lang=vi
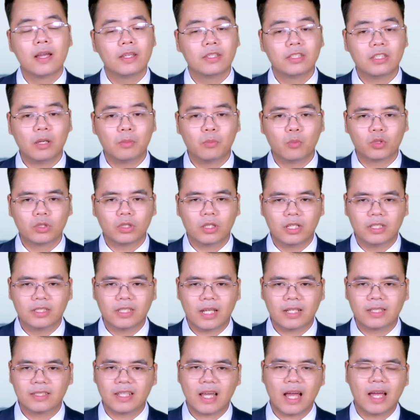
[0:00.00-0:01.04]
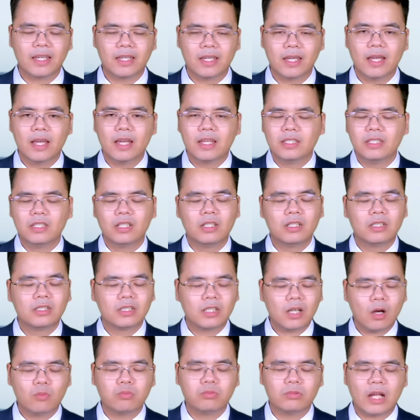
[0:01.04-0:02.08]
trong một thời gian dài nhưng
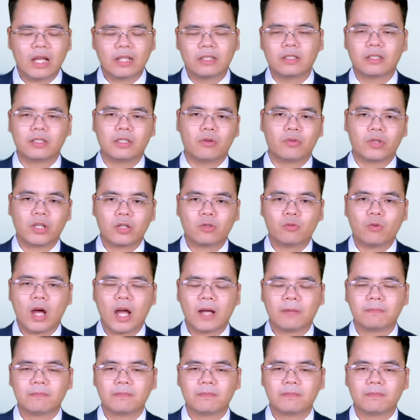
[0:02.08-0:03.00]
không đạt được nhiều kết quả.